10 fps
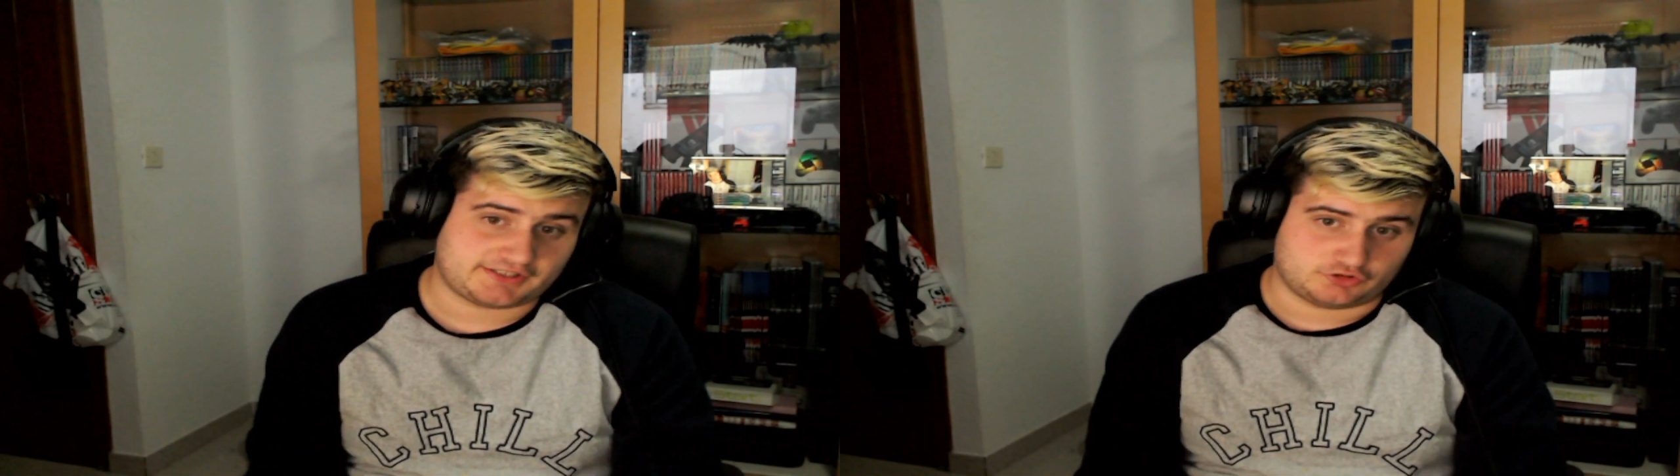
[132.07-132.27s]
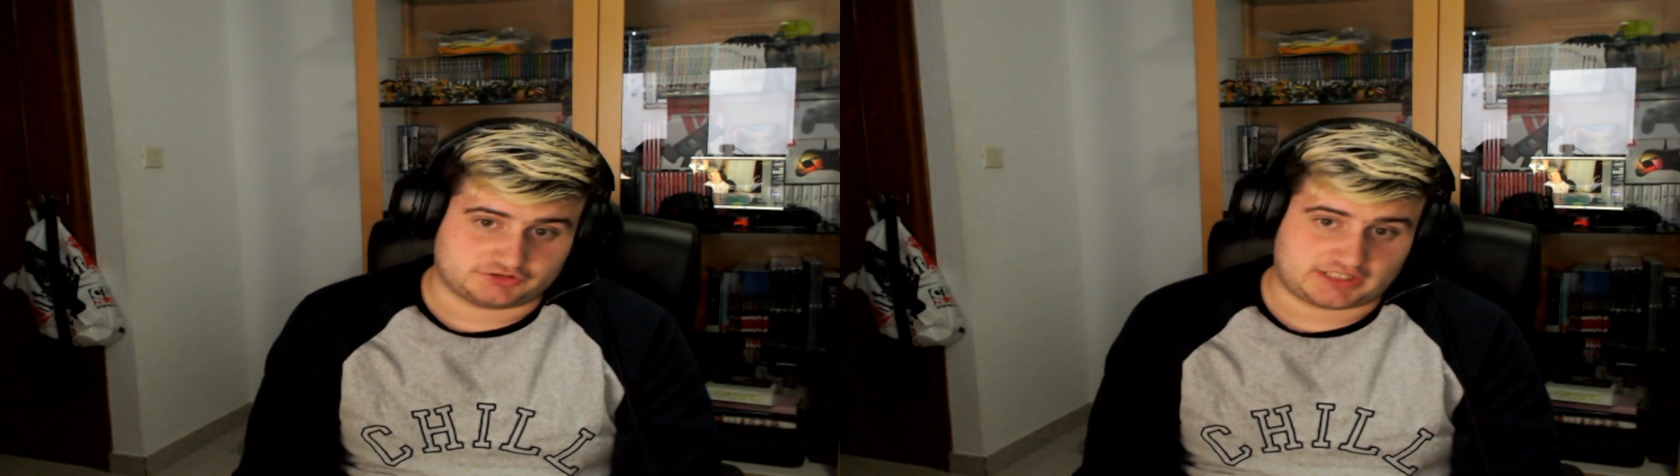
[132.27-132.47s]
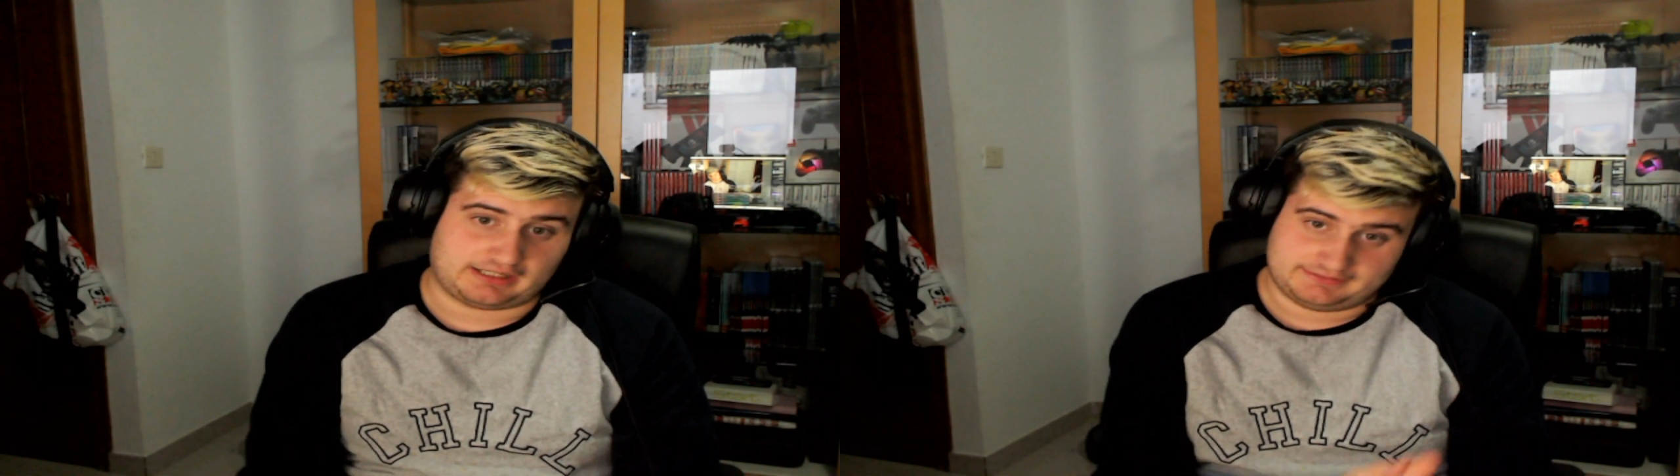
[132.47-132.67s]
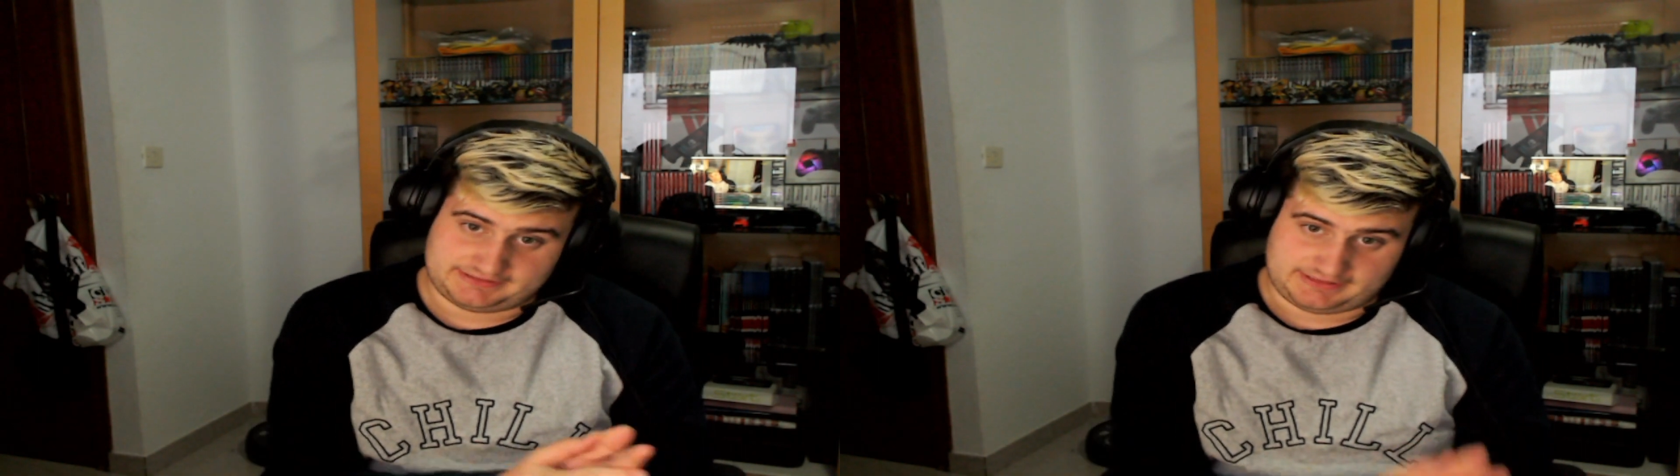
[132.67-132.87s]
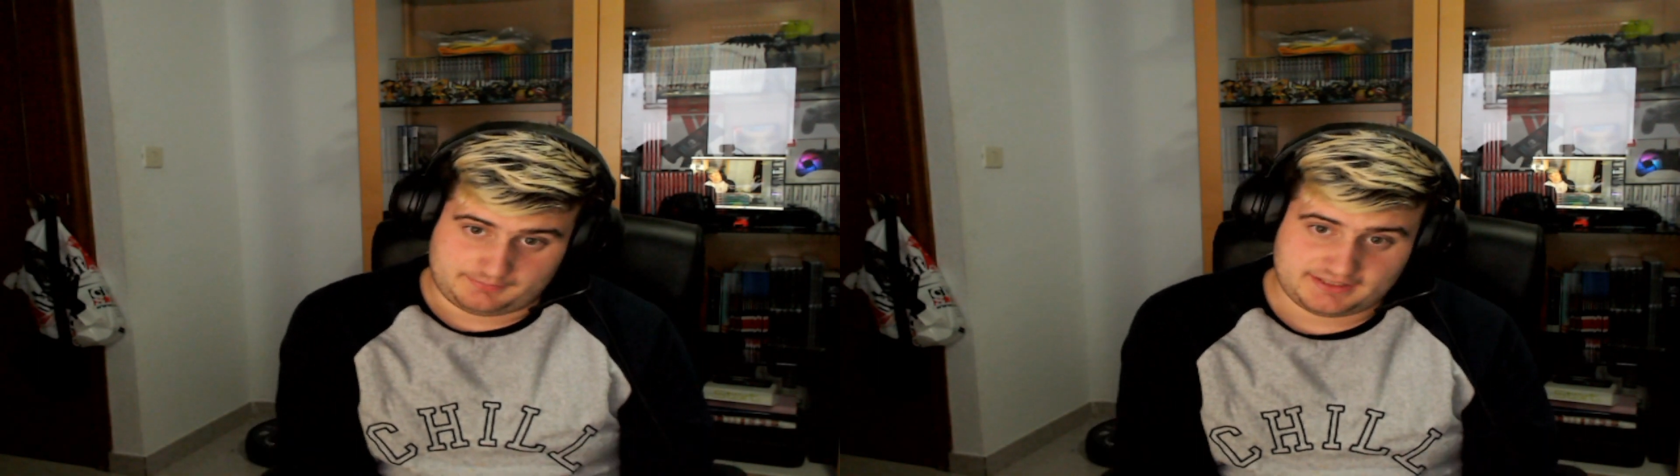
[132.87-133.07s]
encontrar
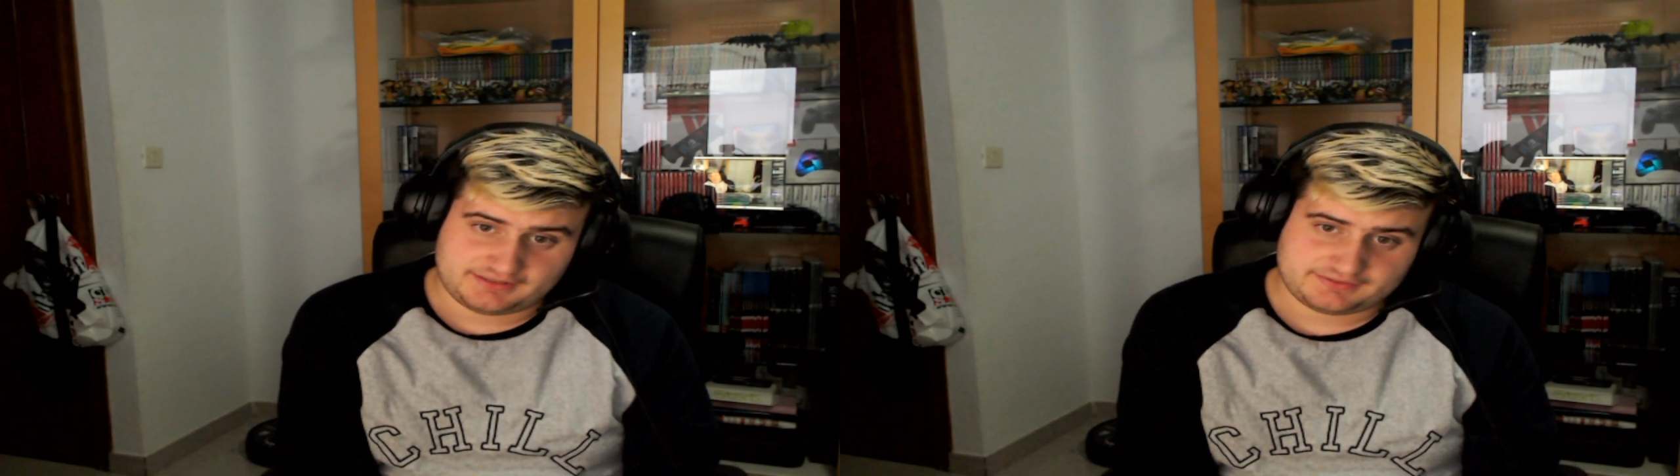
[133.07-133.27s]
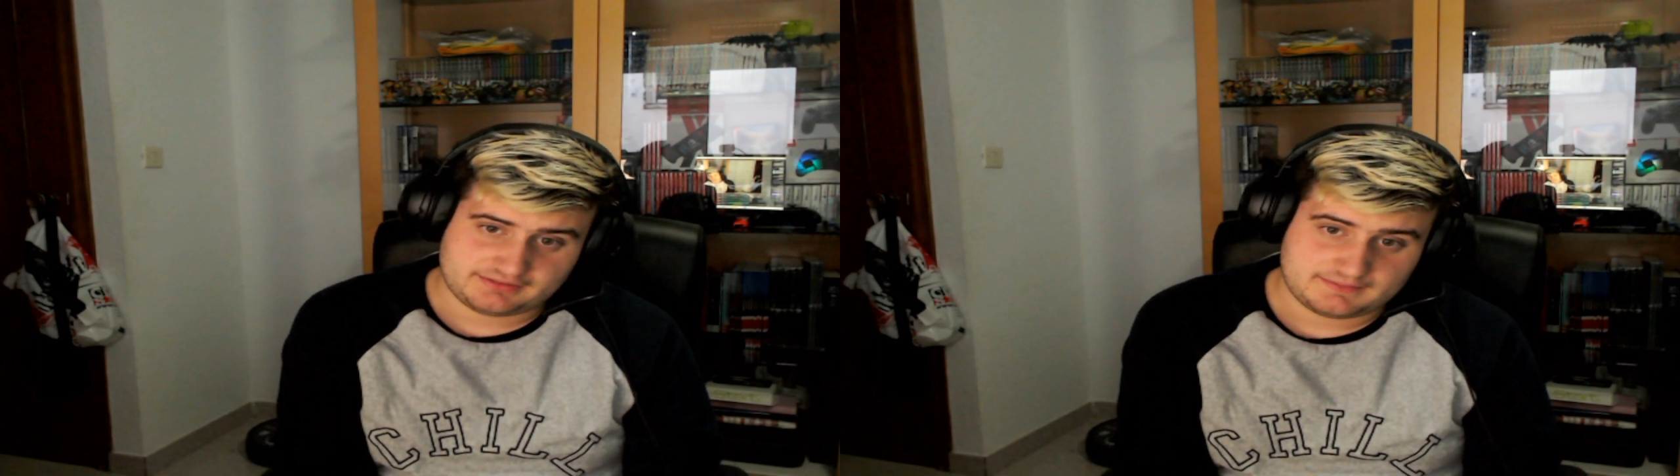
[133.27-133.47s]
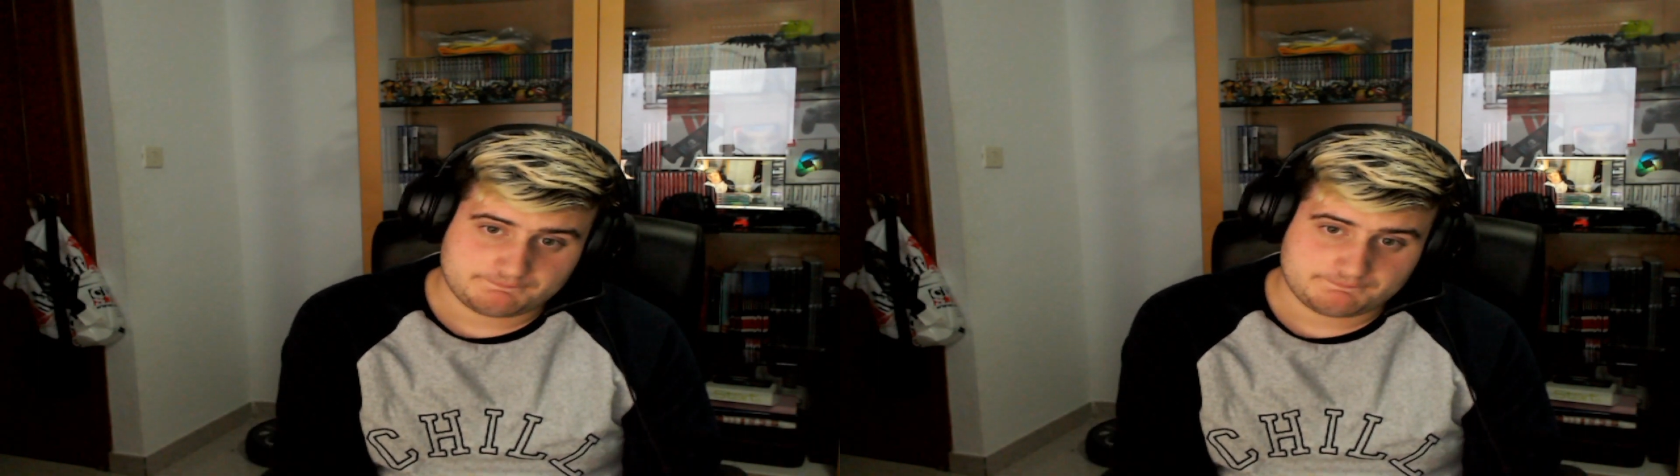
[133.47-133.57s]
niveles